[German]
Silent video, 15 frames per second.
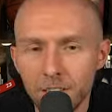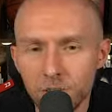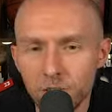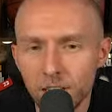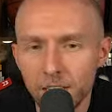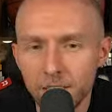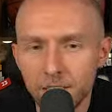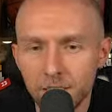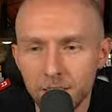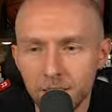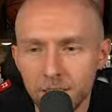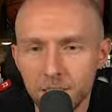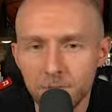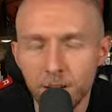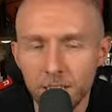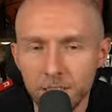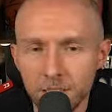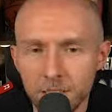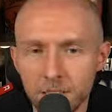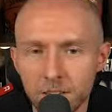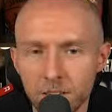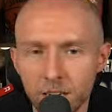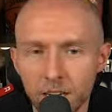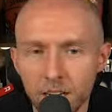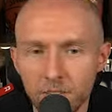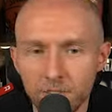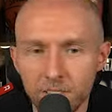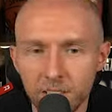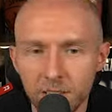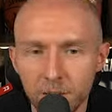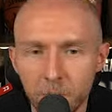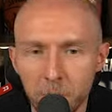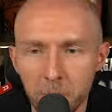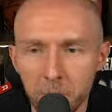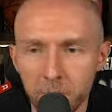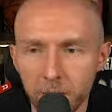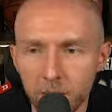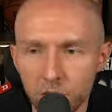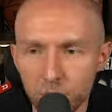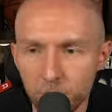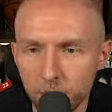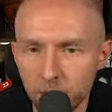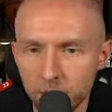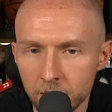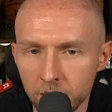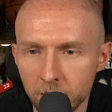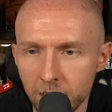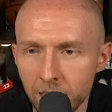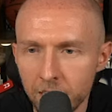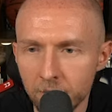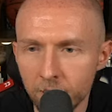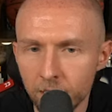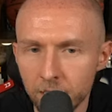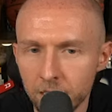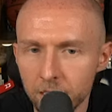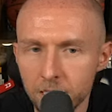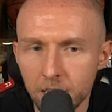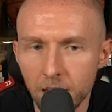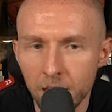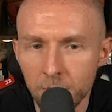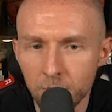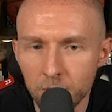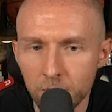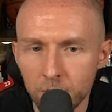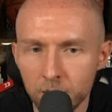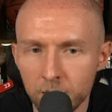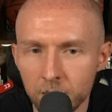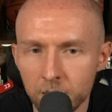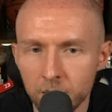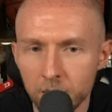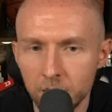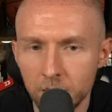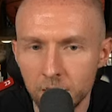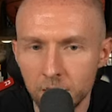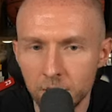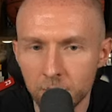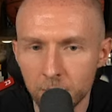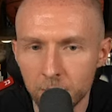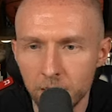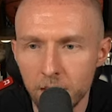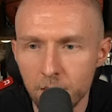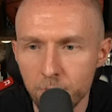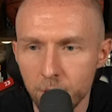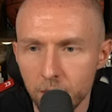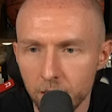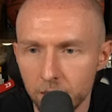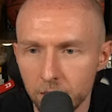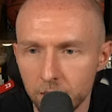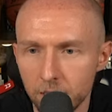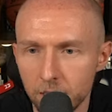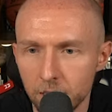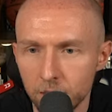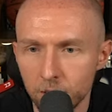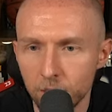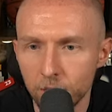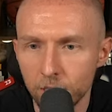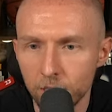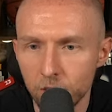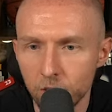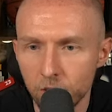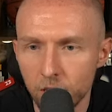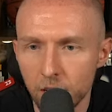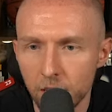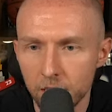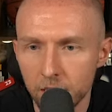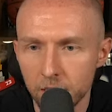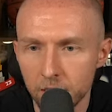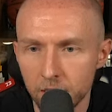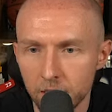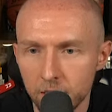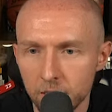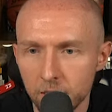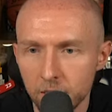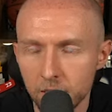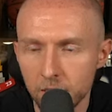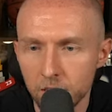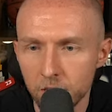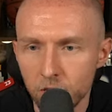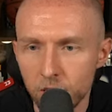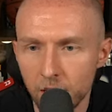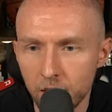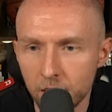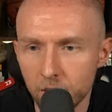schlechte zweite Saisonhälfte gespielt und alleine wegen den Zahlen muss man hier, hier mit reinpacken in die Kategorie starke, starke